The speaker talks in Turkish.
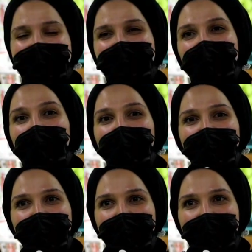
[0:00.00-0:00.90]
İzdon
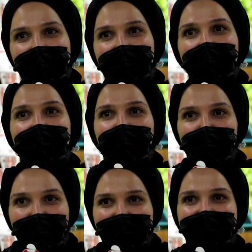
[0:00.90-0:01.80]
Breke
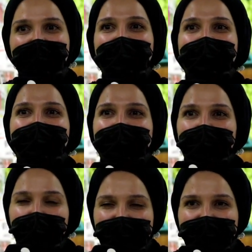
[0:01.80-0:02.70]
Kamara
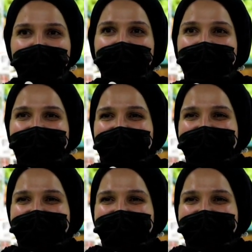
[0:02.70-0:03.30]
bizde bizde.